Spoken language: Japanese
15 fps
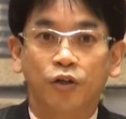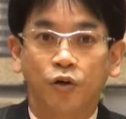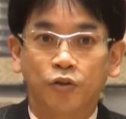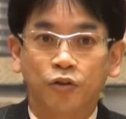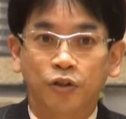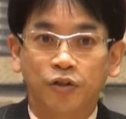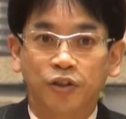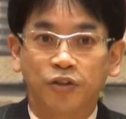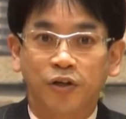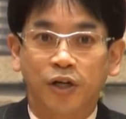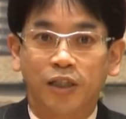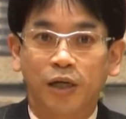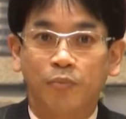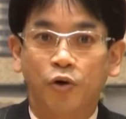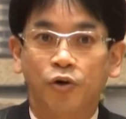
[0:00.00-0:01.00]
ご存知の
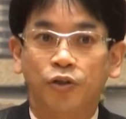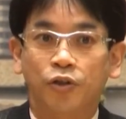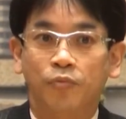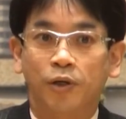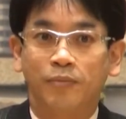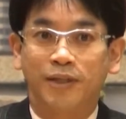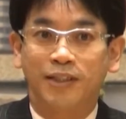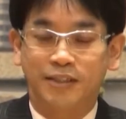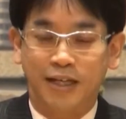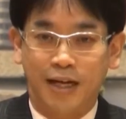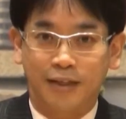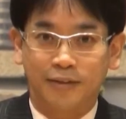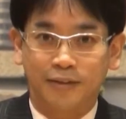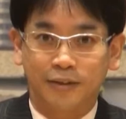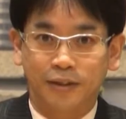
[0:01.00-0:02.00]
方も多いと思います
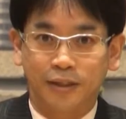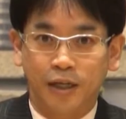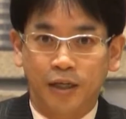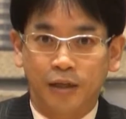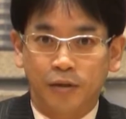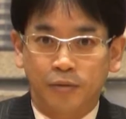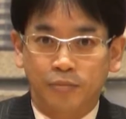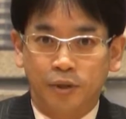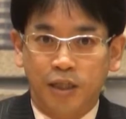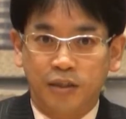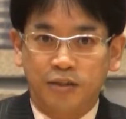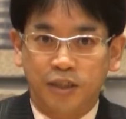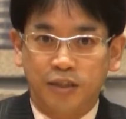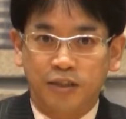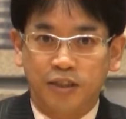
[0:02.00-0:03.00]
が
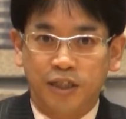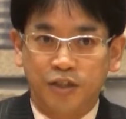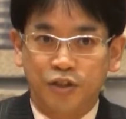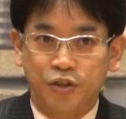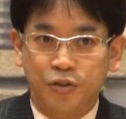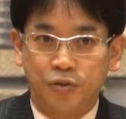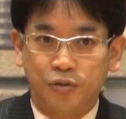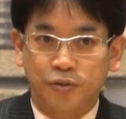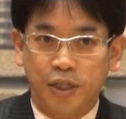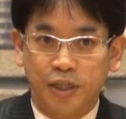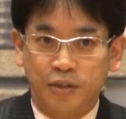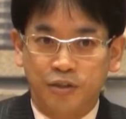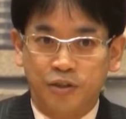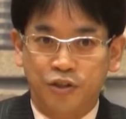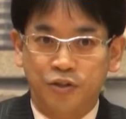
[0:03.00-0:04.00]
プラツは2016
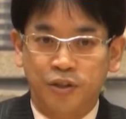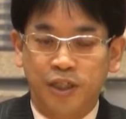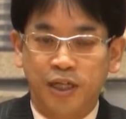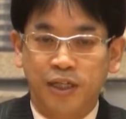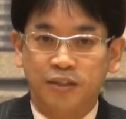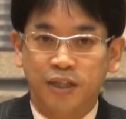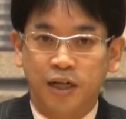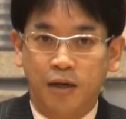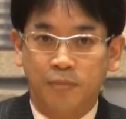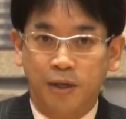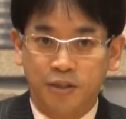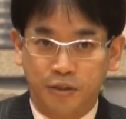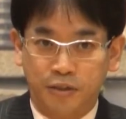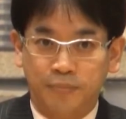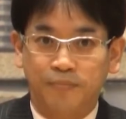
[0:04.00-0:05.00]
年12月からま
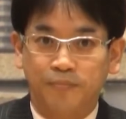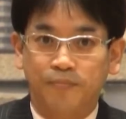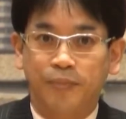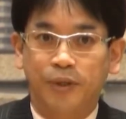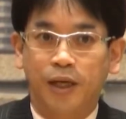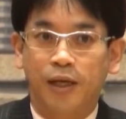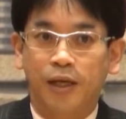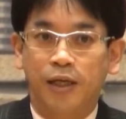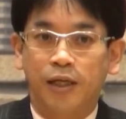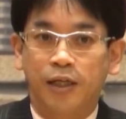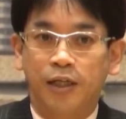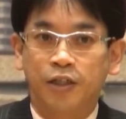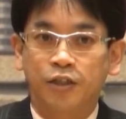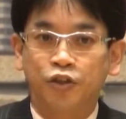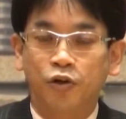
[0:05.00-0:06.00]
ず
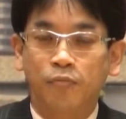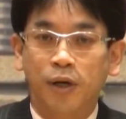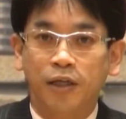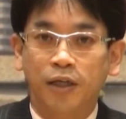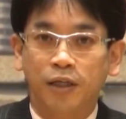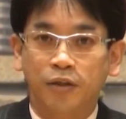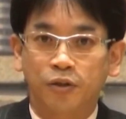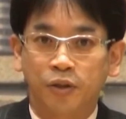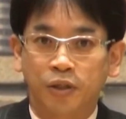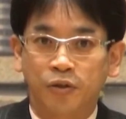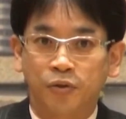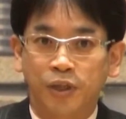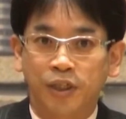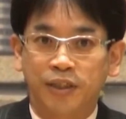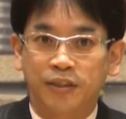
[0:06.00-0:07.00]
陸上マーケットで
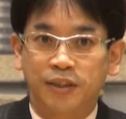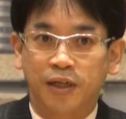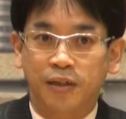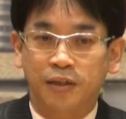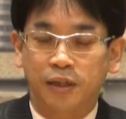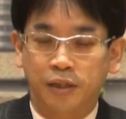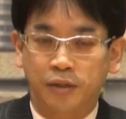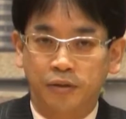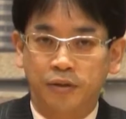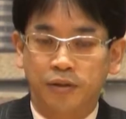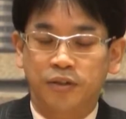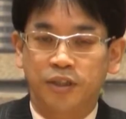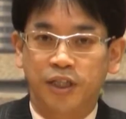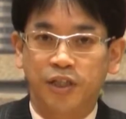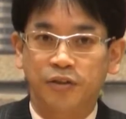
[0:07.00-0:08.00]
取引されている
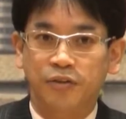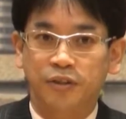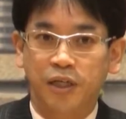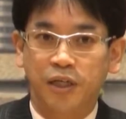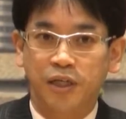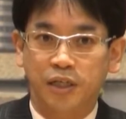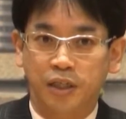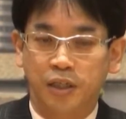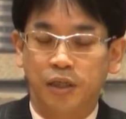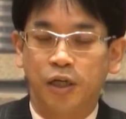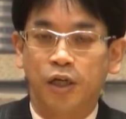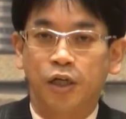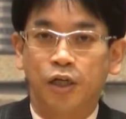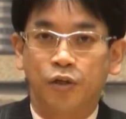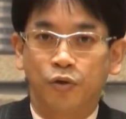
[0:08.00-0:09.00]
石油製品
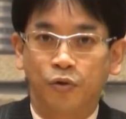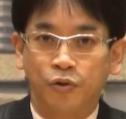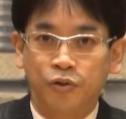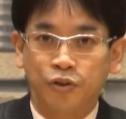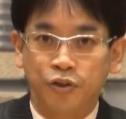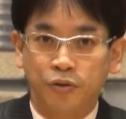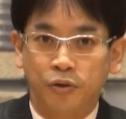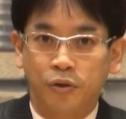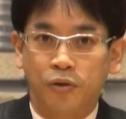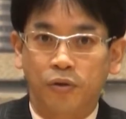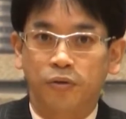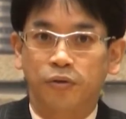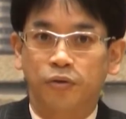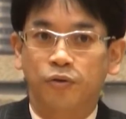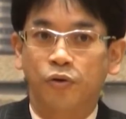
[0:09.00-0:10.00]
ご油種の
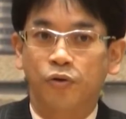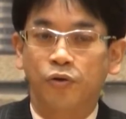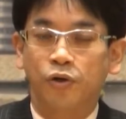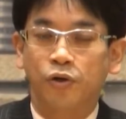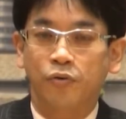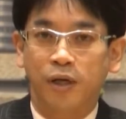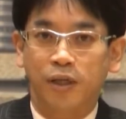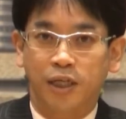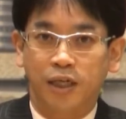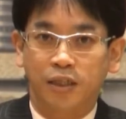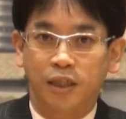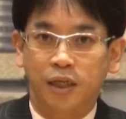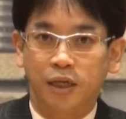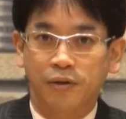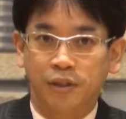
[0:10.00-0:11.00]
東京湾神
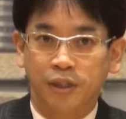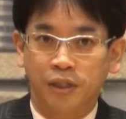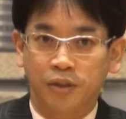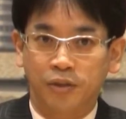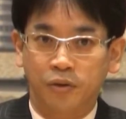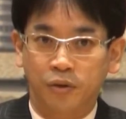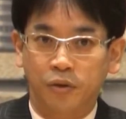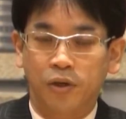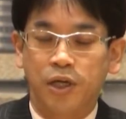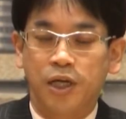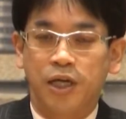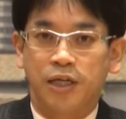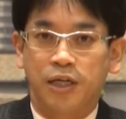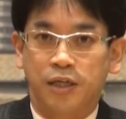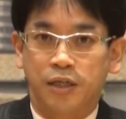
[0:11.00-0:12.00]
奈川出しと
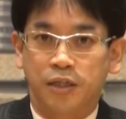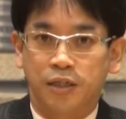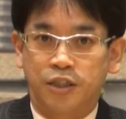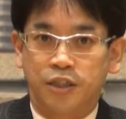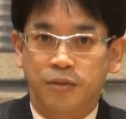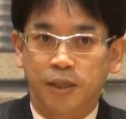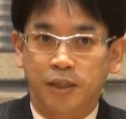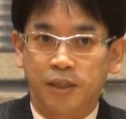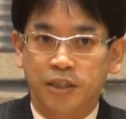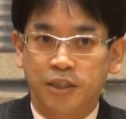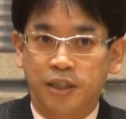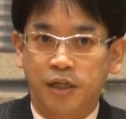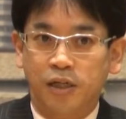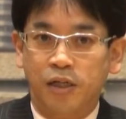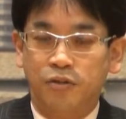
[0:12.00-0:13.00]
千葉出
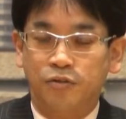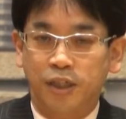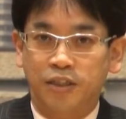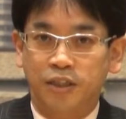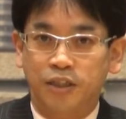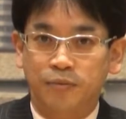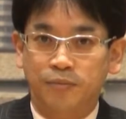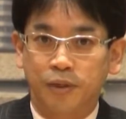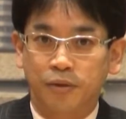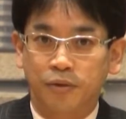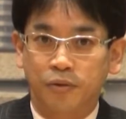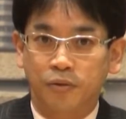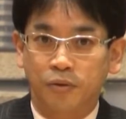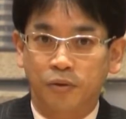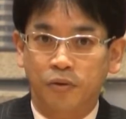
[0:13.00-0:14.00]
し価格の
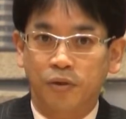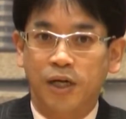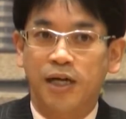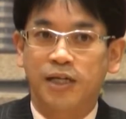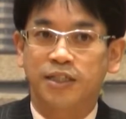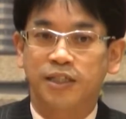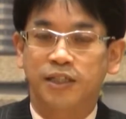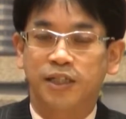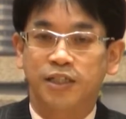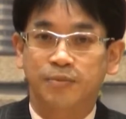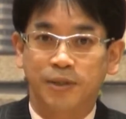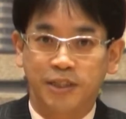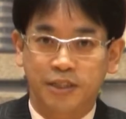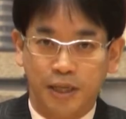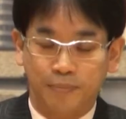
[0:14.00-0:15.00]
アセスメントを開始いたし
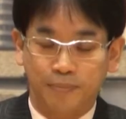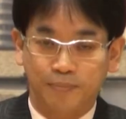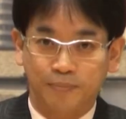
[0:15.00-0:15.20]
ました